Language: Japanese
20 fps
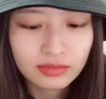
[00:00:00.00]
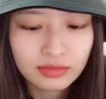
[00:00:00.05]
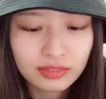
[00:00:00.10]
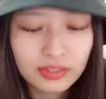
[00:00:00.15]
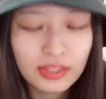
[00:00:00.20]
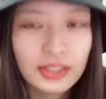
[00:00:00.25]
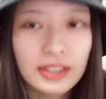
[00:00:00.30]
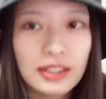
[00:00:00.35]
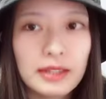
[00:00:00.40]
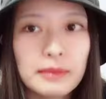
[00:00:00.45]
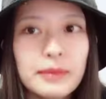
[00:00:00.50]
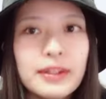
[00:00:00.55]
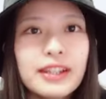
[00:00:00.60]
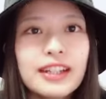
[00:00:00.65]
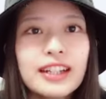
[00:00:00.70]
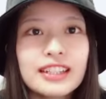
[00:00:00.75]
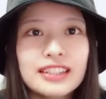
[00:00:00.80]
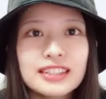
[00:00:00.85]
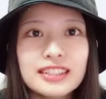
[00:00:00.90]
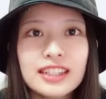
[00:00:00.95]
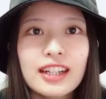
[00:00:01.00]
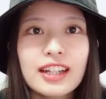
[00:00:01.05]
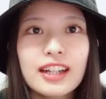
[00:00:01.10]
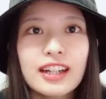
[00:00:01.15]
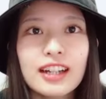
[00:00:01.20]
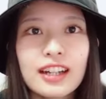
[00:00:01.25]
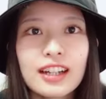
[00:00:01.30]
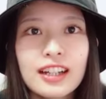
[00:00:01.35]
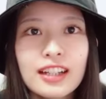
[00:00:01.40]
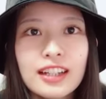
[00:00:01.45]
なんか目が
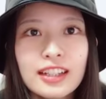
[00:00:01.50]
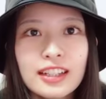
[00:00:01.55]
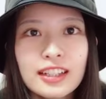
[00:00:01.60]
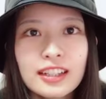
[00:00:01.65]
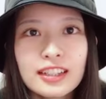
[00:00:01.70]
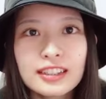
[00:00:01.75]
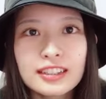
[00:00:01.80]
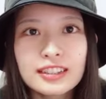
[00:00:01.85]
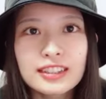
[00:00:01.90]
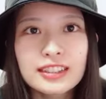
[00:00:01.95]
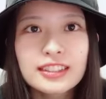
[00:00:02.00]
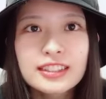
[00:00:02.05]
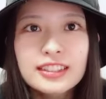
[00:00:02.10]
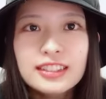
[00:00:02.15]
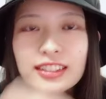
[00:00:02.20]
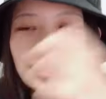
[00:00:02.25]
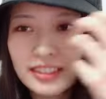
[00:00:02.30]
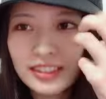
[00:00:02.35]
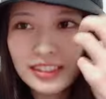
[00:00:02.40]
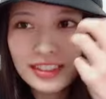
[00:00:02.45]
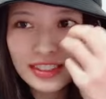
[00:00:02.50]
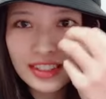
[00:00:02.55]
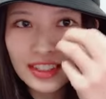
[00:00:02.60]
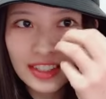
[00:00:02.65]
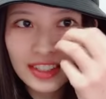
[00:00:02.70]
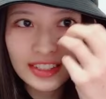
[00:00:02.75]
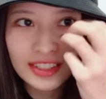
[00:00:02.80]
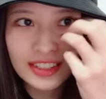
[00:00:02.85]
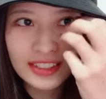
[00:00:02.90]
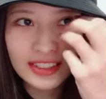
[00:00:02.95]
さぐるぐるんって
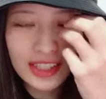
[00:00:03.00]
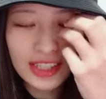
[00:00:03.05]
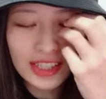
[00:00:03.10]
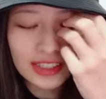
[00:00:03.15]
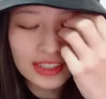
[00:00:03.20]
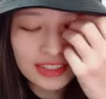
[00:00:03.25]
なってさ、